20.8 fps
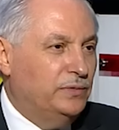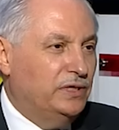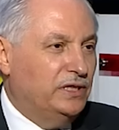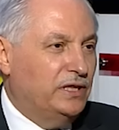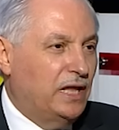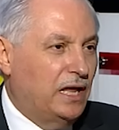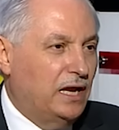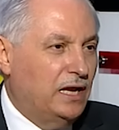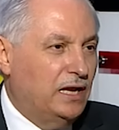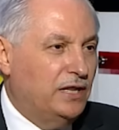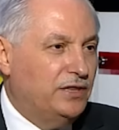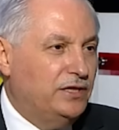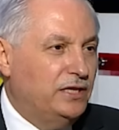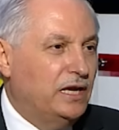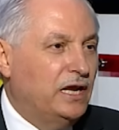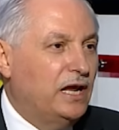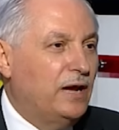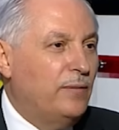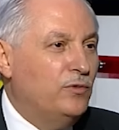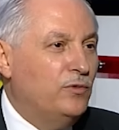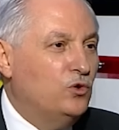من الذين
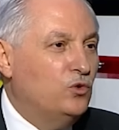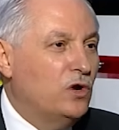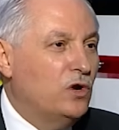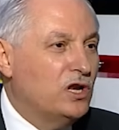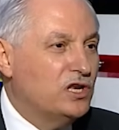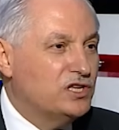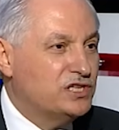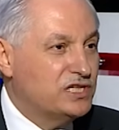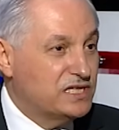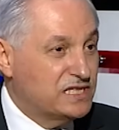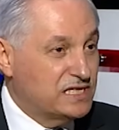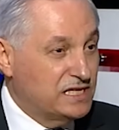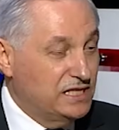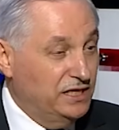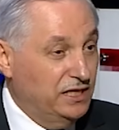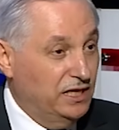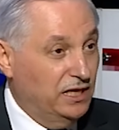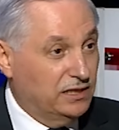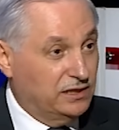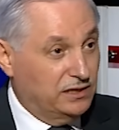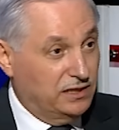يحملون
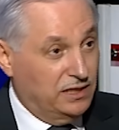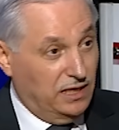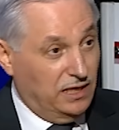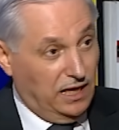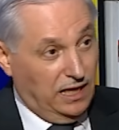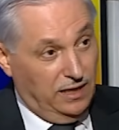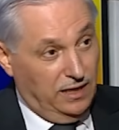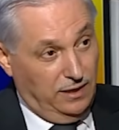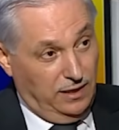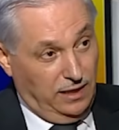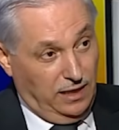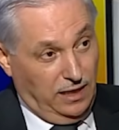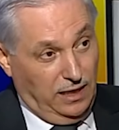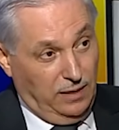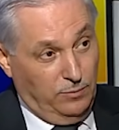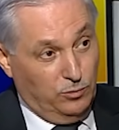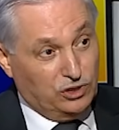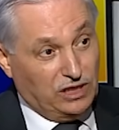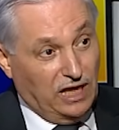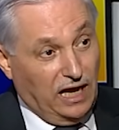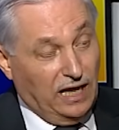الجنسيات
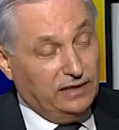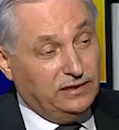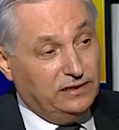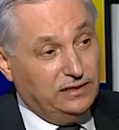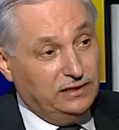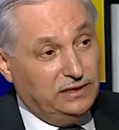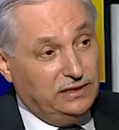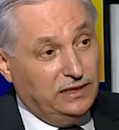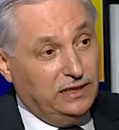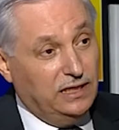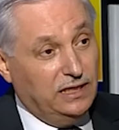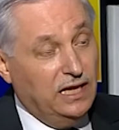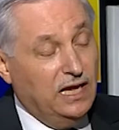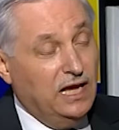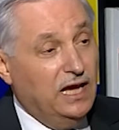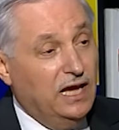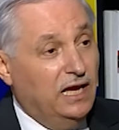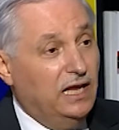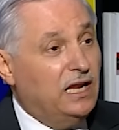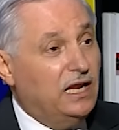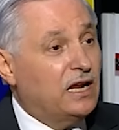المتعدده
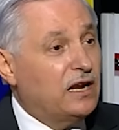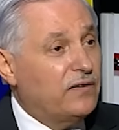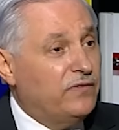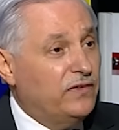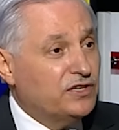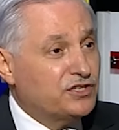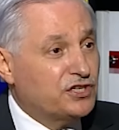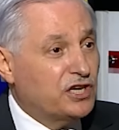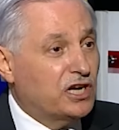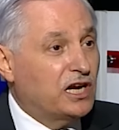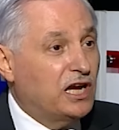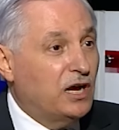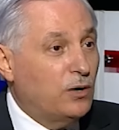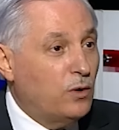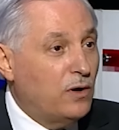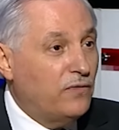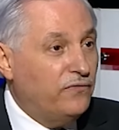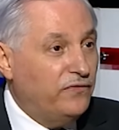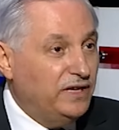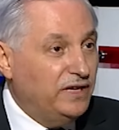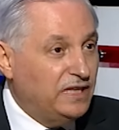الى رفع
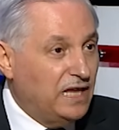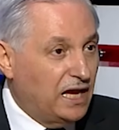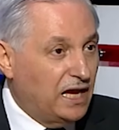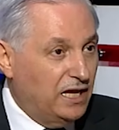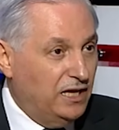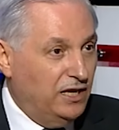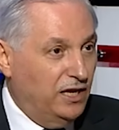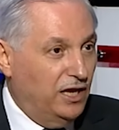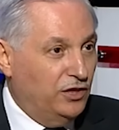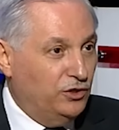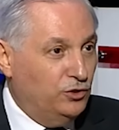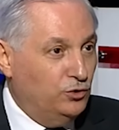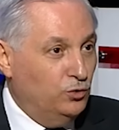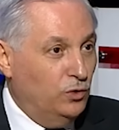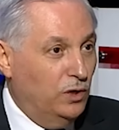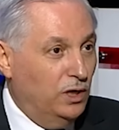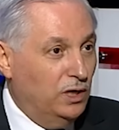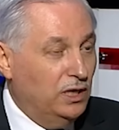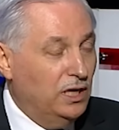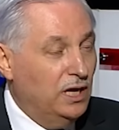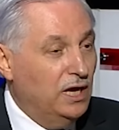شكاوى في داخل
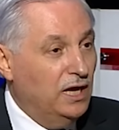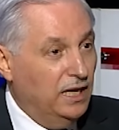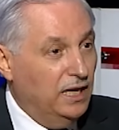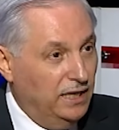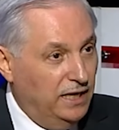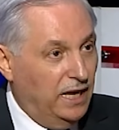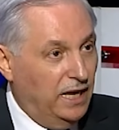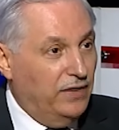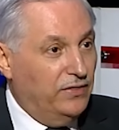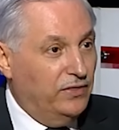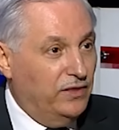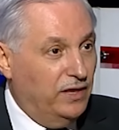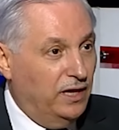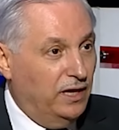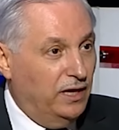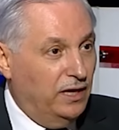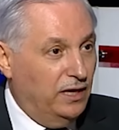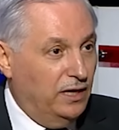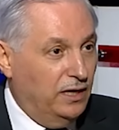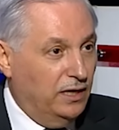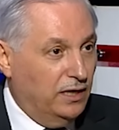الدول
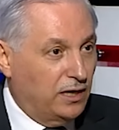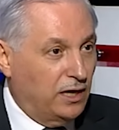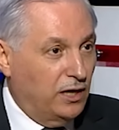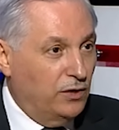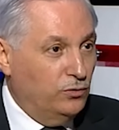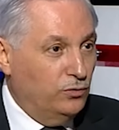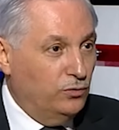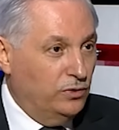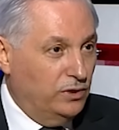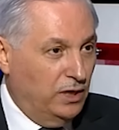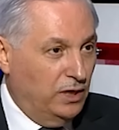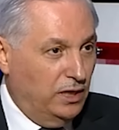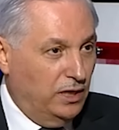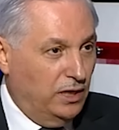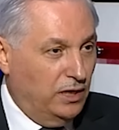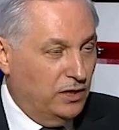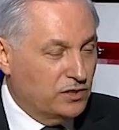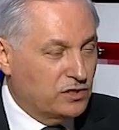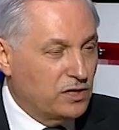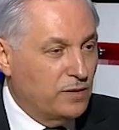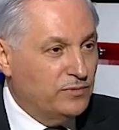لان قانون
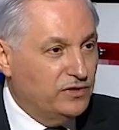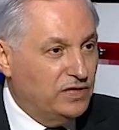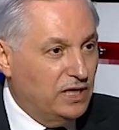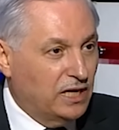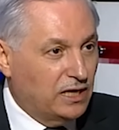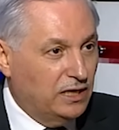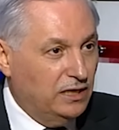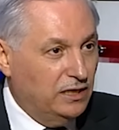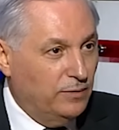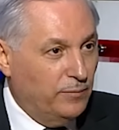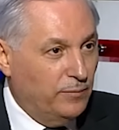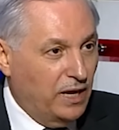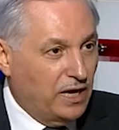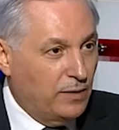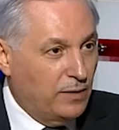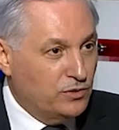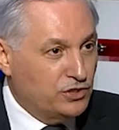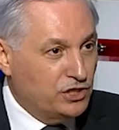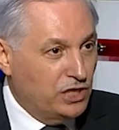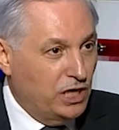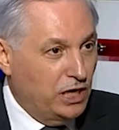النظام الداخلي
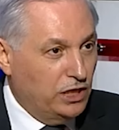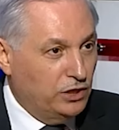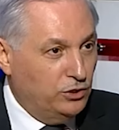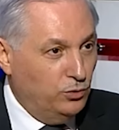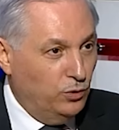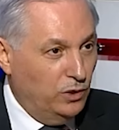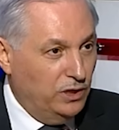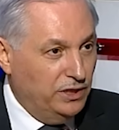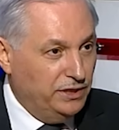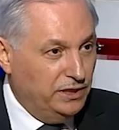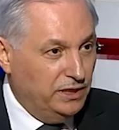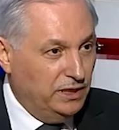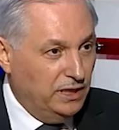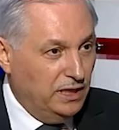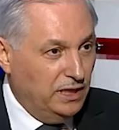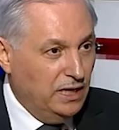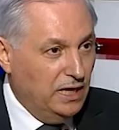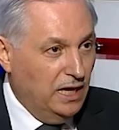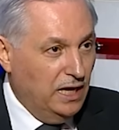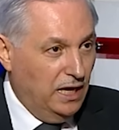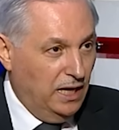للمحكمه الجنائيه الدوليه
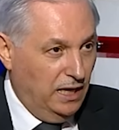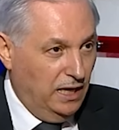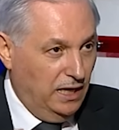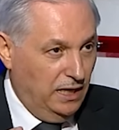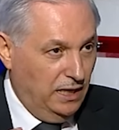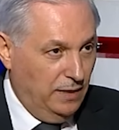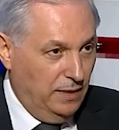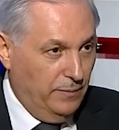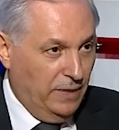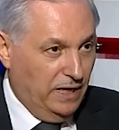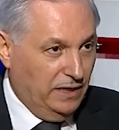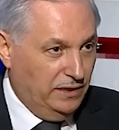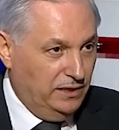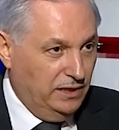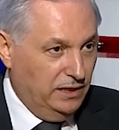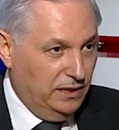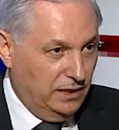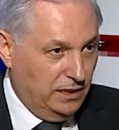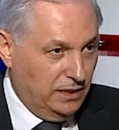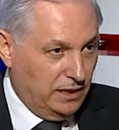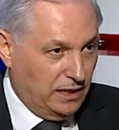
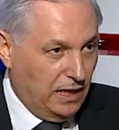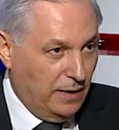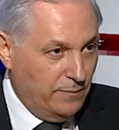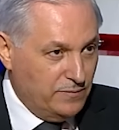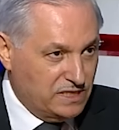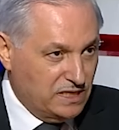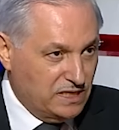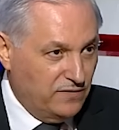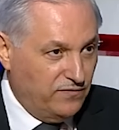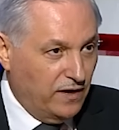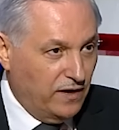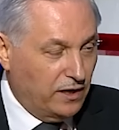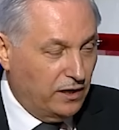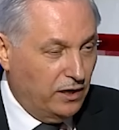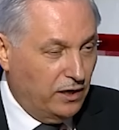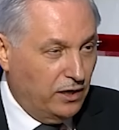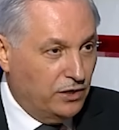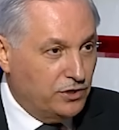الماده 5 الفقره